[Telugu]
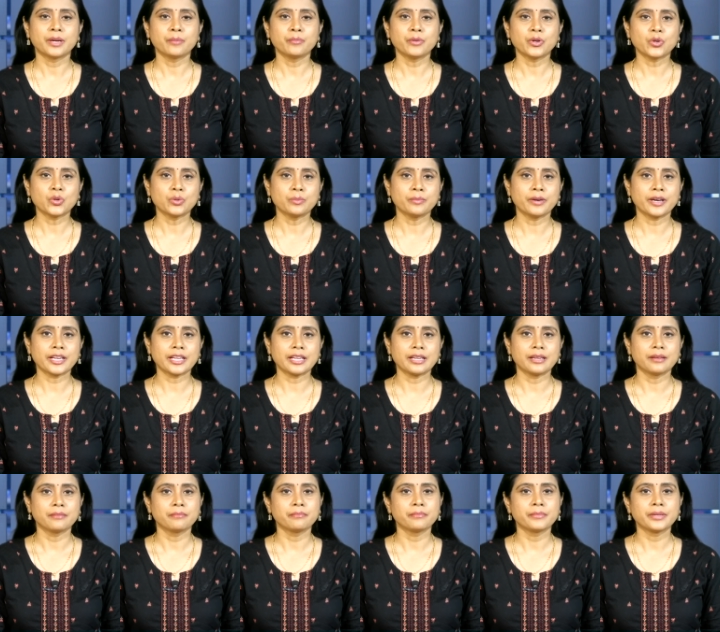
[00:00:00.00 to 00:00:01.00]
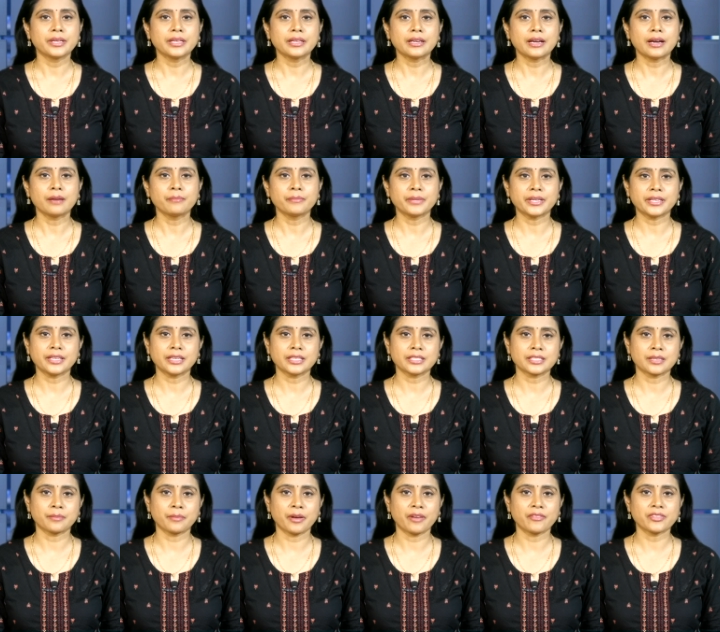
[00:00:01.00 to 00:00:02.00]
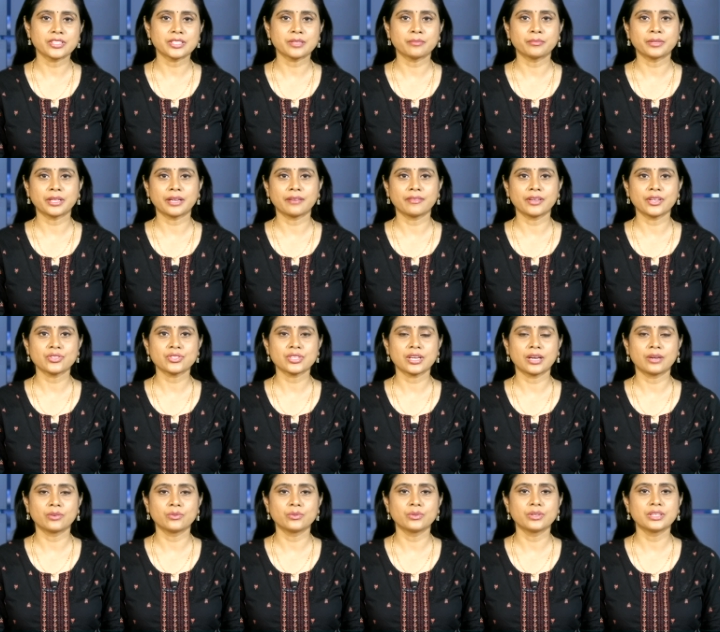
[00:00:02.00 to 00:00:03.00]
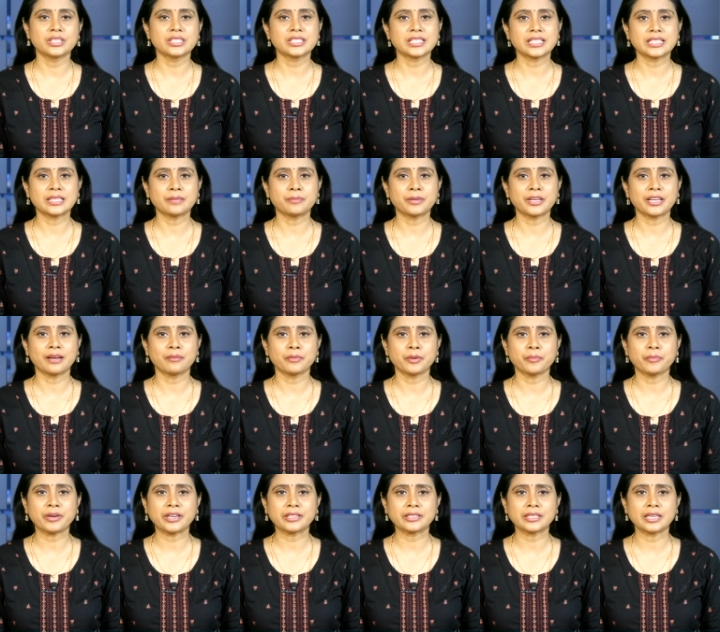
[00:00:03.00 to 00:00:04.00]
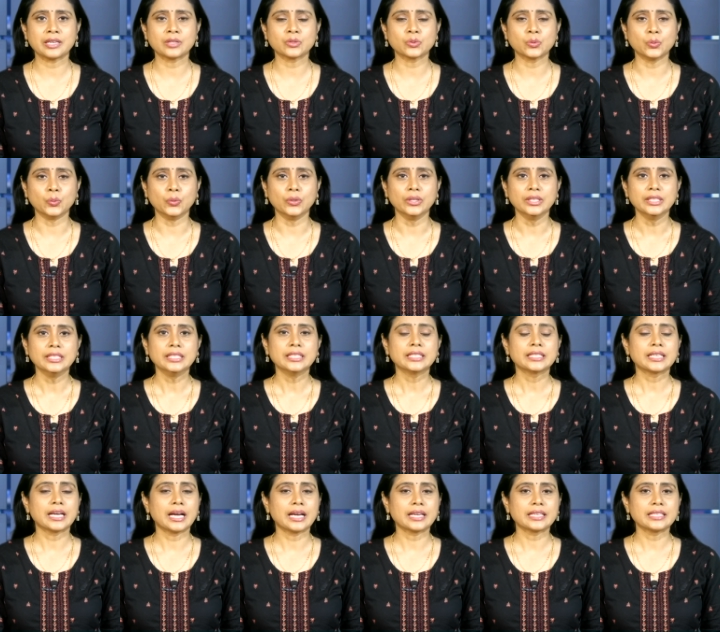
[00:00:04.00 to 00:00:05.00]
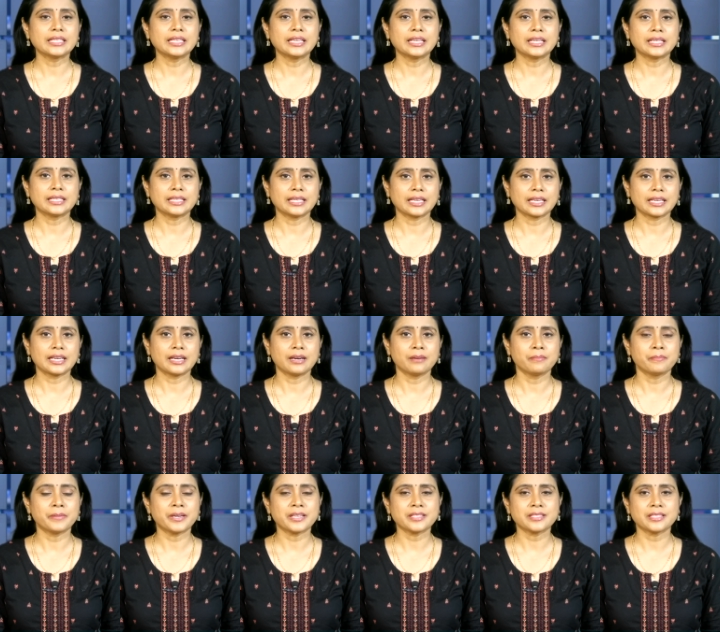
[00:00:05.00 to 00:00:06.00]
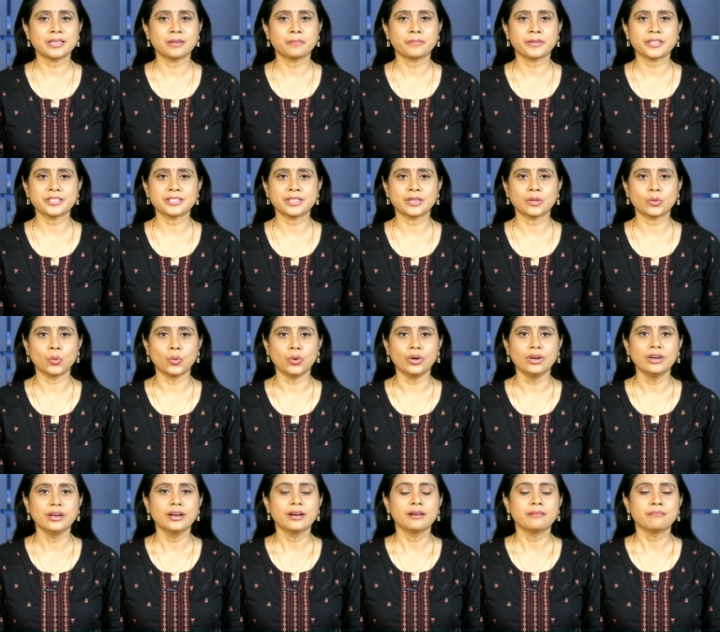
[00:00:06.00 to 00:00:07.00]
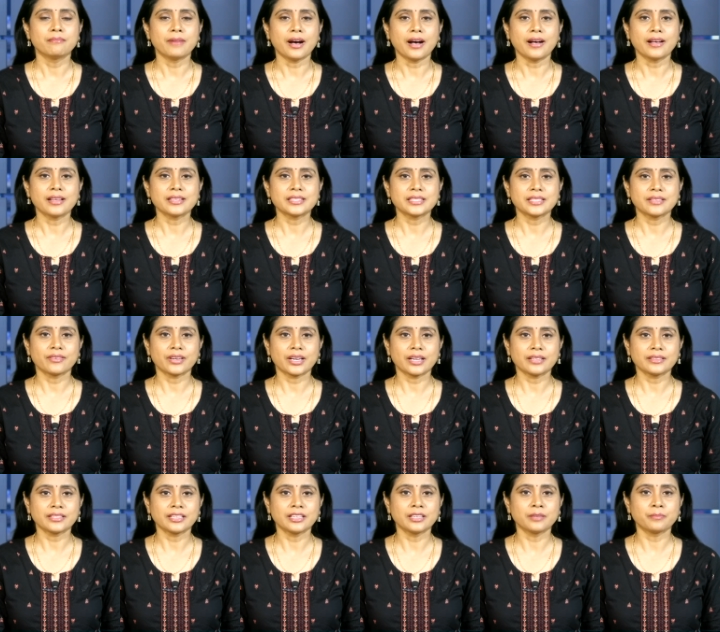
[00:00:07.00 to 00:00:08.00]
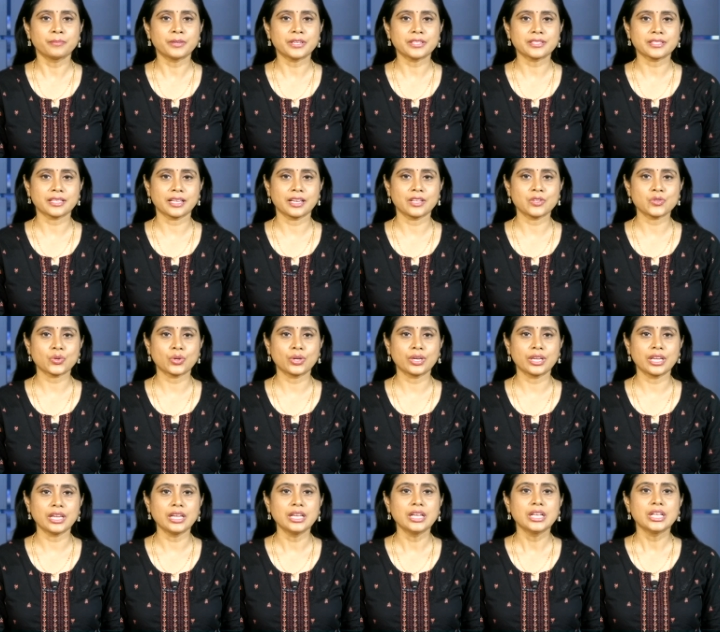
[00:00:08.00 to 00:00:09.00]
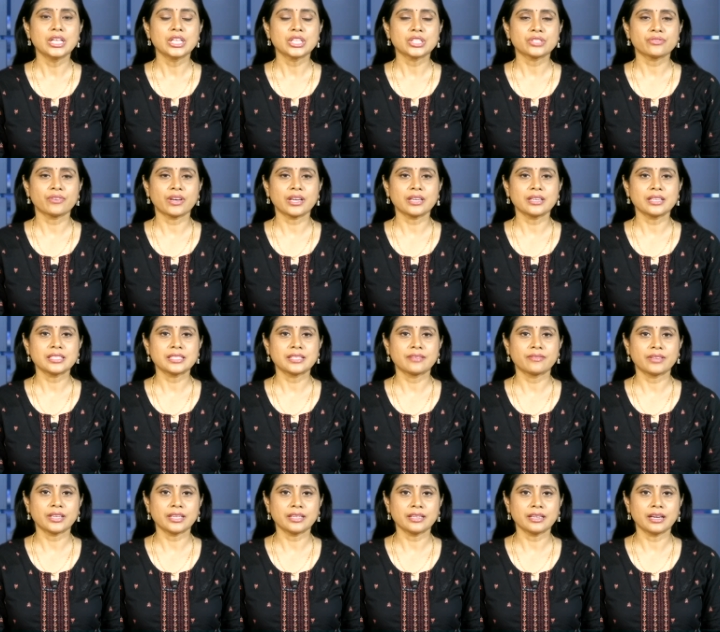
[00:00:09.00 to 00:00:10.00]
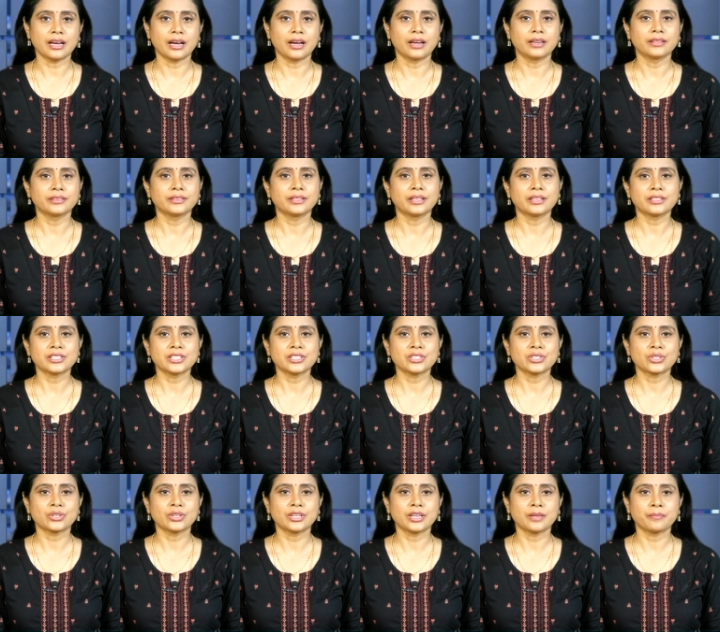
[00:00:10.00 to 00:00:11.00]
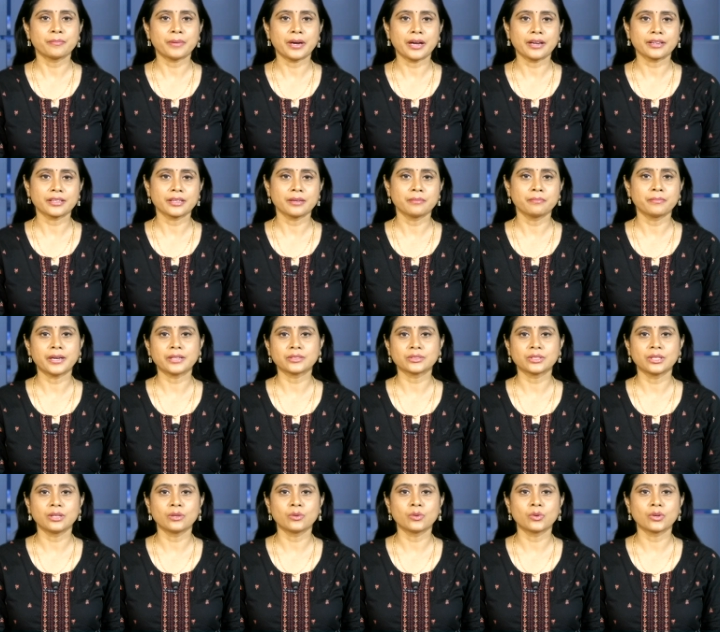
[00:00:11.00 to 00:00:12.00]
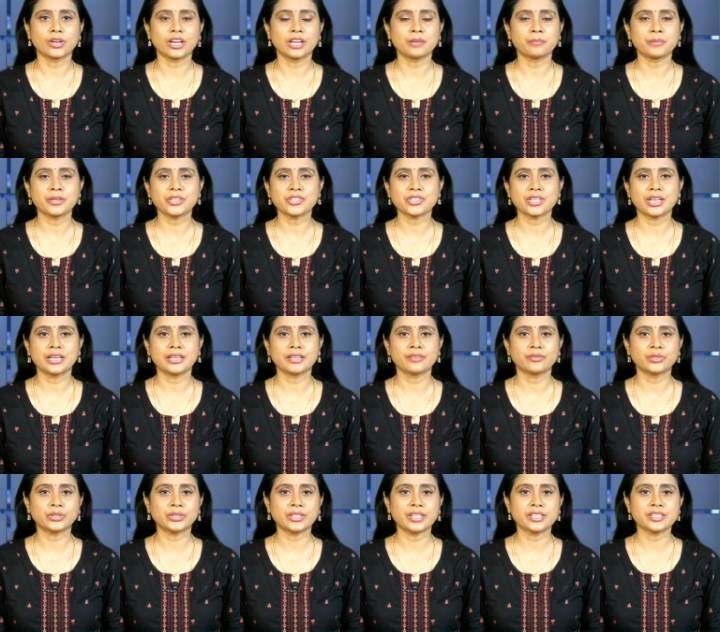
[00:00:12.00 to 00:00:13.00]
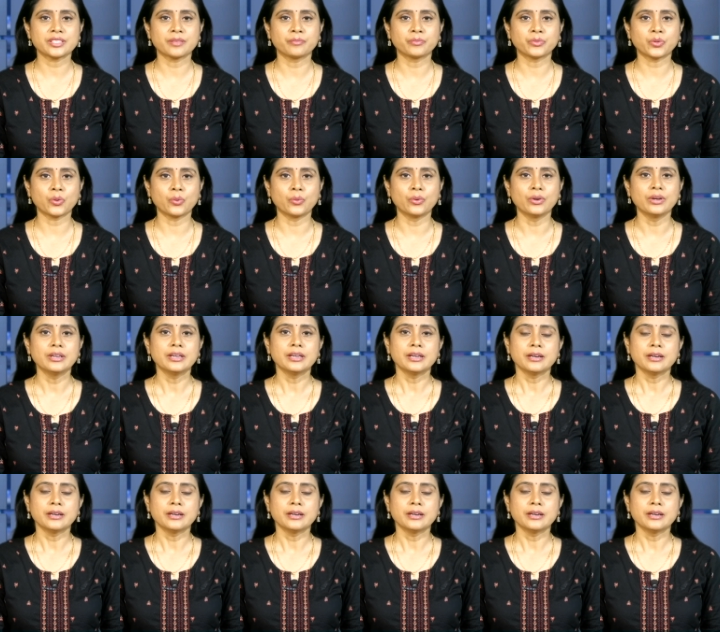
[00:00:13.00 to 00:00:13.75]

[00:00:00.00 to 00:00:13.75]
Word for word: బ్రహ్మకుమారి మీరా మీడియా సమావేశం నిర్వహించారు ఈ సందర్భంగా ఆమె మాట్లాడుతూ కాకినాడ నగర పరిసర ప్రజలకు మహాశివరాత్రిని పురస్కరించుకుని స్వర్ణ శివలింగ దర్శించుకునే భాగ్యం భక్తులకు కల్పించాలనే ఉద్దేశంతో